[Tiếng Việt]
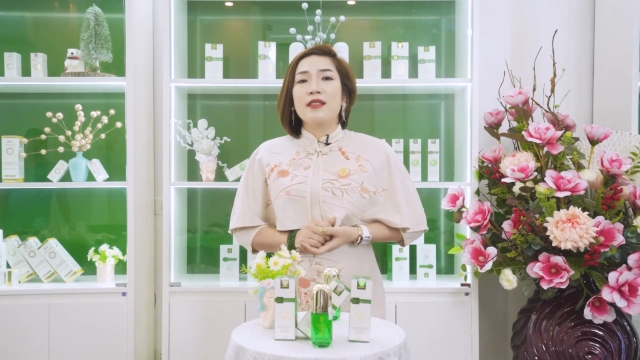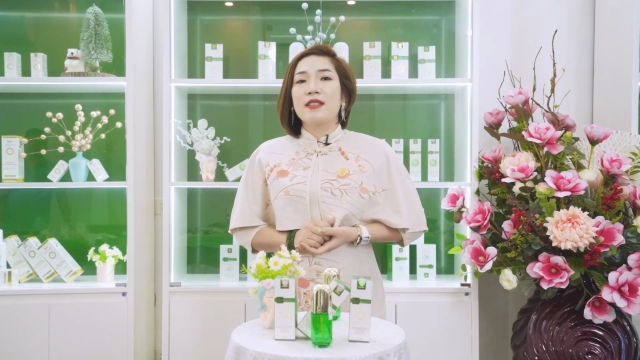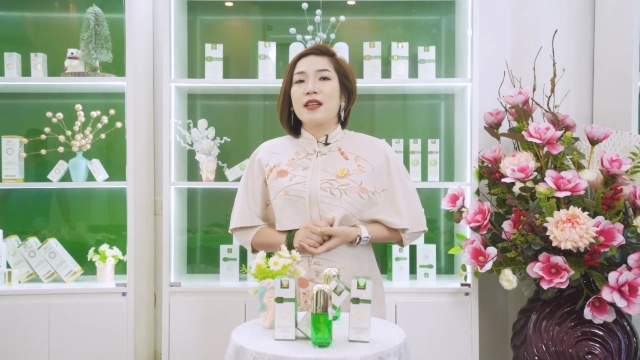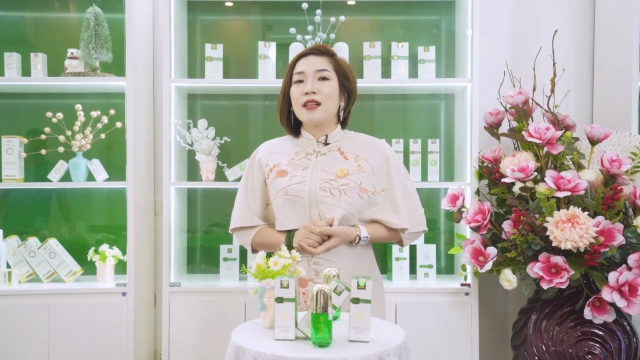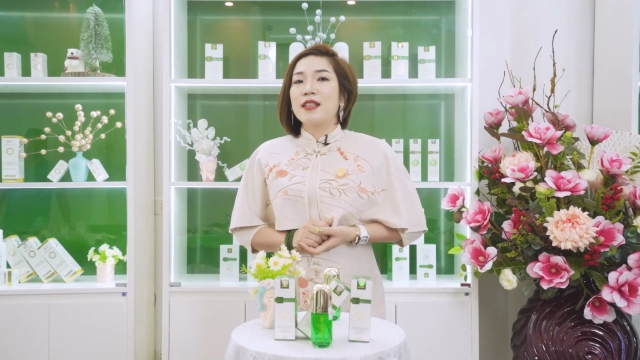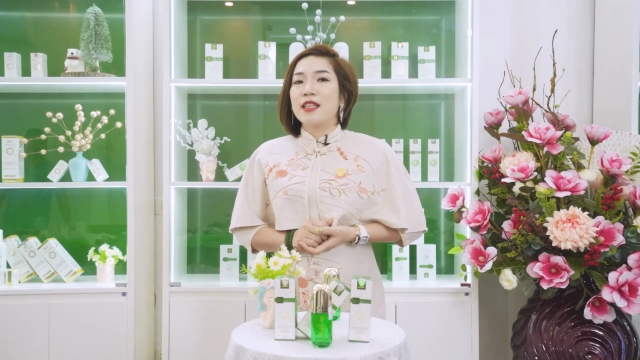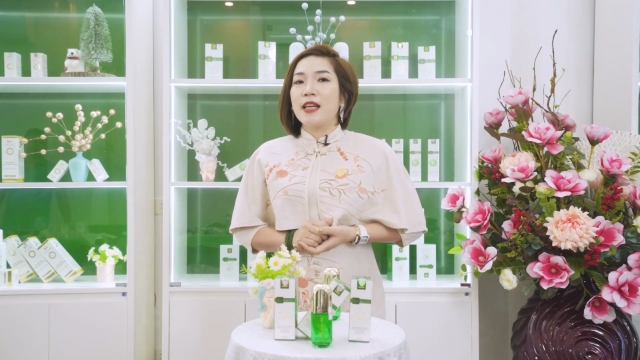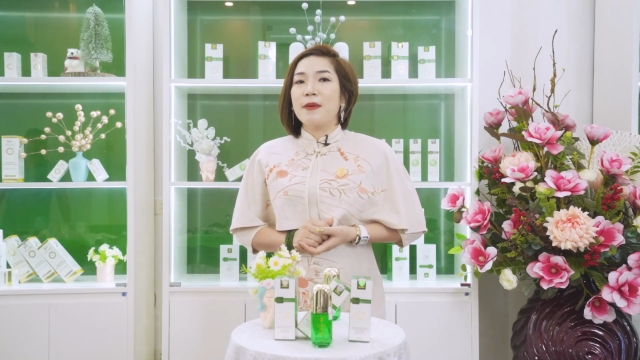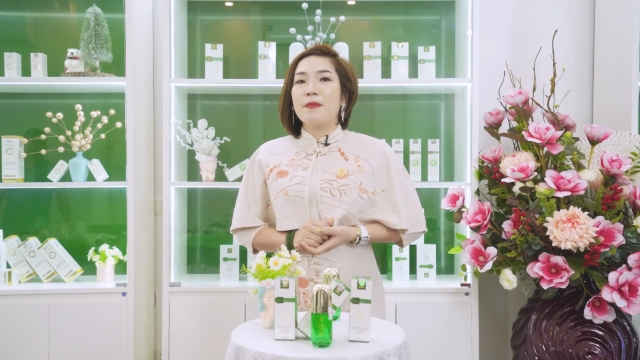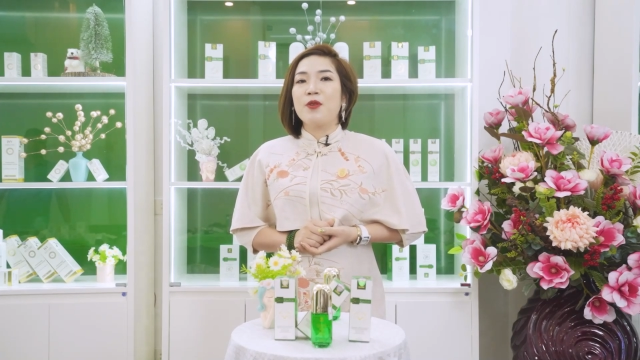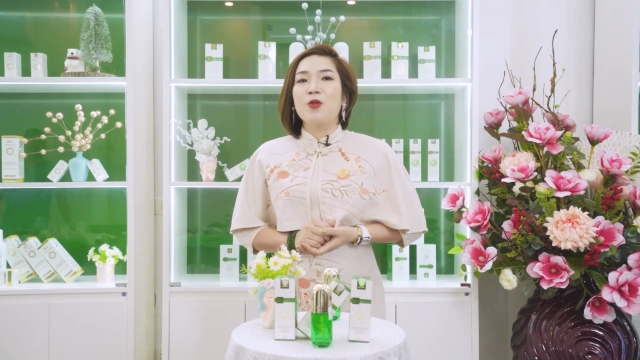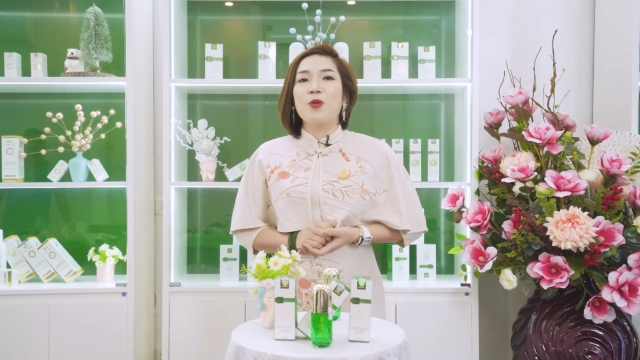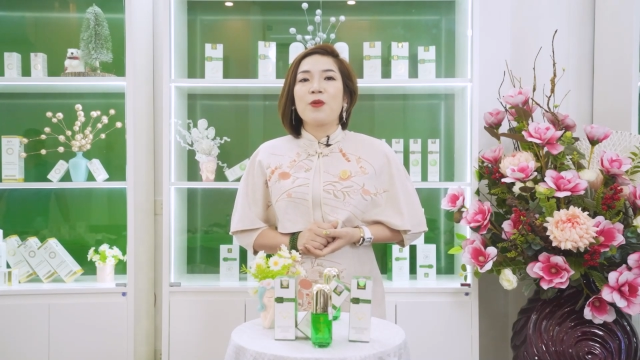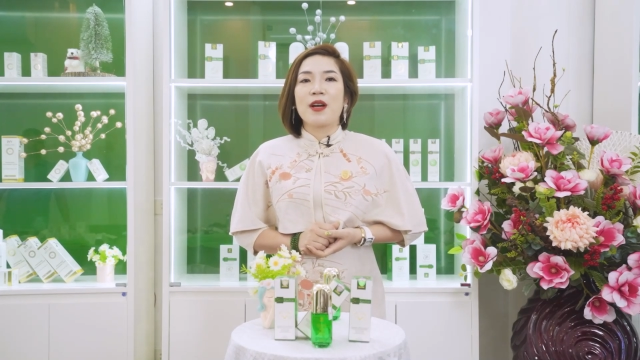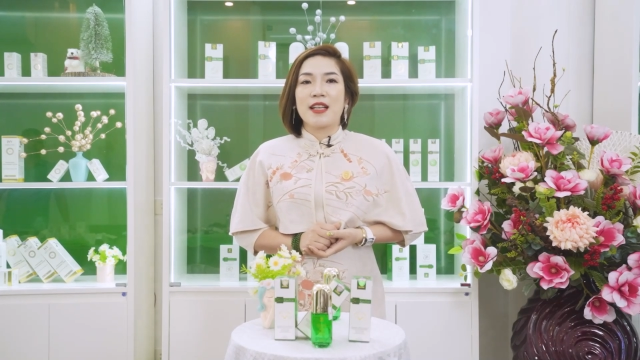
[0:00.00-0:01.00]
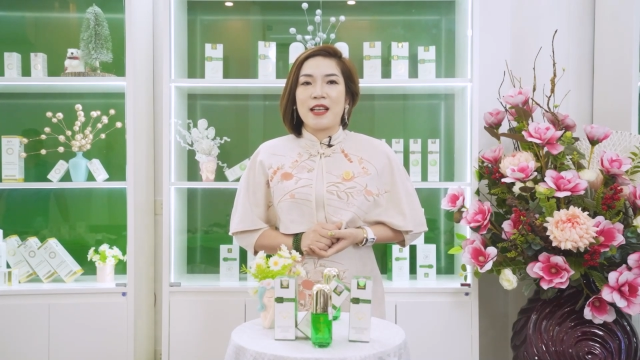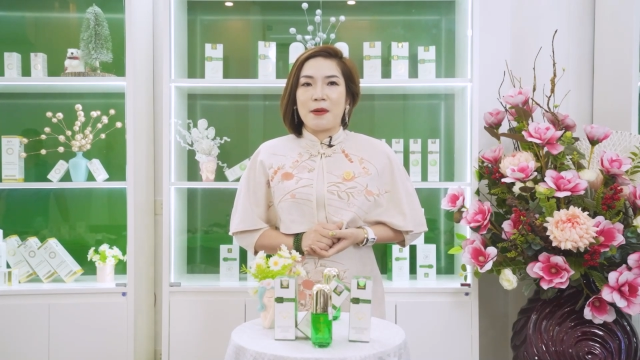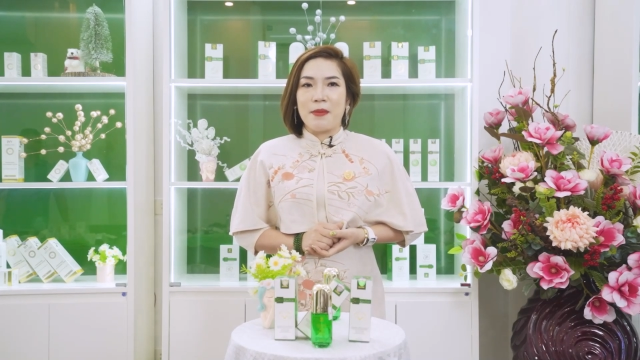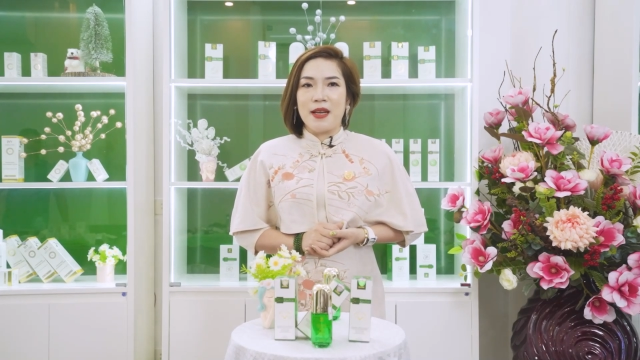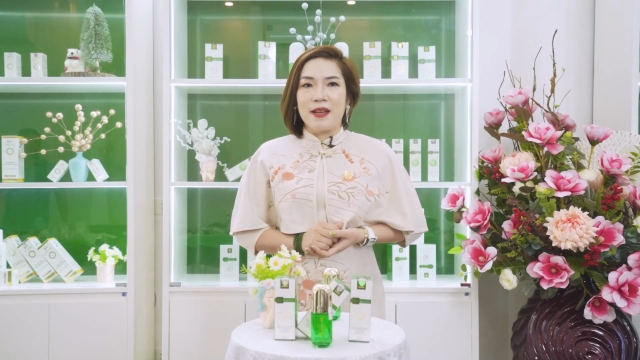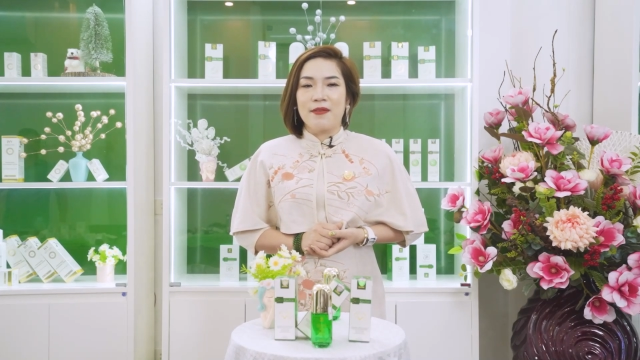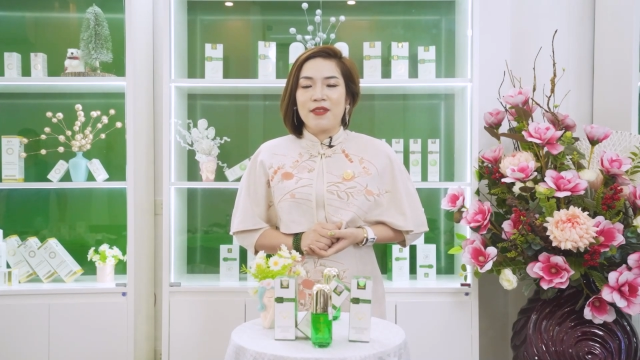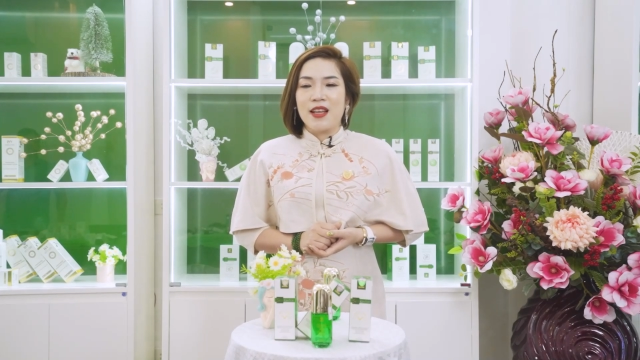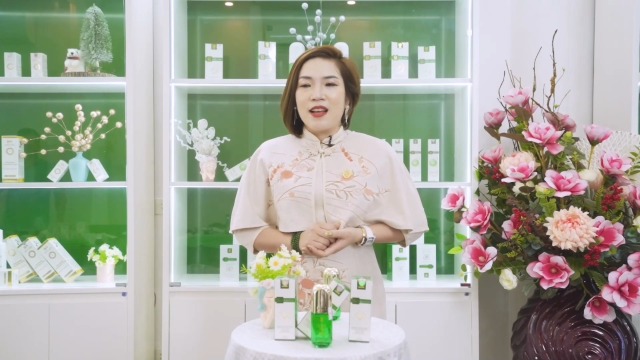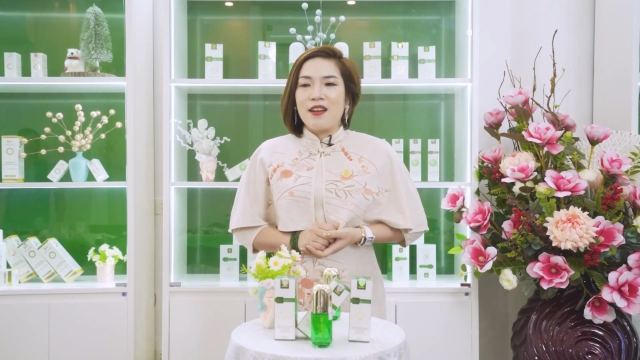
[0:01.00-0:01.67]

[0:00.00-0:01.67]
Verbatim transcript: chân chim đúng không cả nhà mình.